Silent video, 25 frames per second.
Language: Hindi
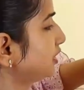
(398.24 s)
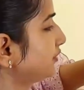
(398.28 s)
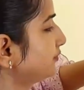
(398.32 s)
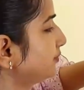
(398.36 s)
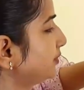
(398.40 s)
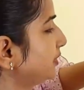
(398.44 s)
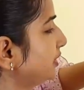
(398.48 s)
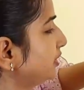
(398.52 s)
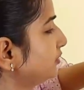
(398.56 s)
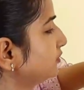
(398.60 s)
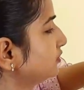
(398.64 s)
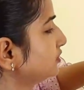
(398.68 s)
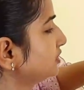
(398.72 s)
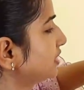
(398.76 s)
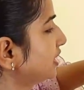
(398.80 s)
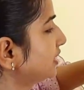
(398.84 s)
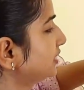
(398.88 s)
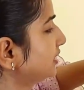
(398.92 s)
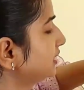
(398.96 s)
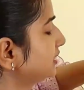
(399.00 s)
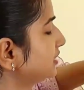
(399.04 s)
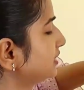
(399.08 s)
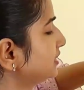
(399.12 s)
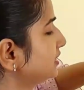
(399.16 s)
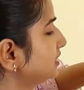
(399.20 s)
कपड़े को
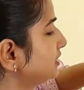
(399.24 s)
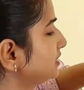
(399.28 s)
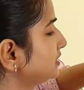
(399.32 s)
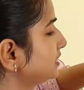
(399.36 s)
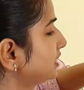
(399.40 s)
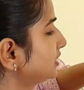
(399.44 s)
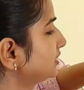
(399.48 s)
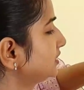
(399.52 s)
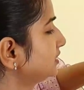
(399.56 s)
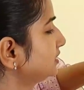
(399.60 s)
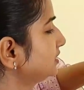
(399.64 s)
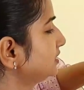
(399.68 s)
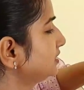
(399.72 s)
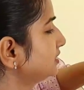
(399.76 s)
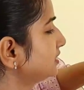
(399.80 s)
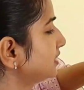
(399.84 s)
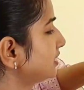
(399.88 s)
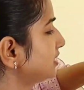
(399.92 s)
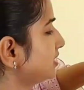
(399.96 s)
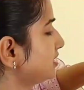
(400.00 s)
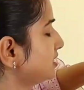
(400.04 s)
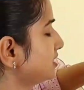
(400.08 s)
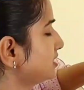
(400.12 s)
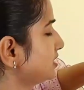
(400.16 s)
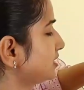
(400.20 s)
ज़्यादा खींचा तेरी तो
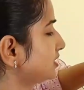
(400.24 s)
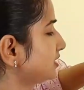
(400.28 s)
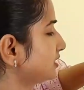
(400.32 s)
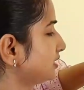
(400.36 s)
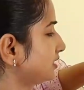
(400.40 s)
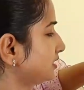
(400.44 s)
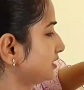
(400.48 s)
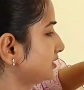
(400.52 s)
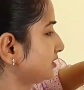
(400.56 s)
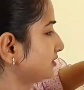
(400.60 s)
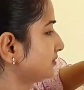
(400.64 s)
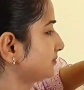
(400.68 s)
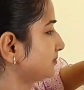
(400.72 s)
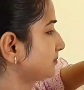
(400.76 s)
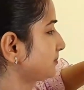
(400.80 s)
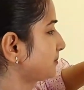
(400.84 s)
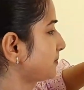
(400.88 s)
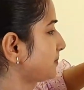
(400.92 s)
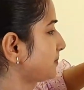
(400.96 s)
नहीं करना है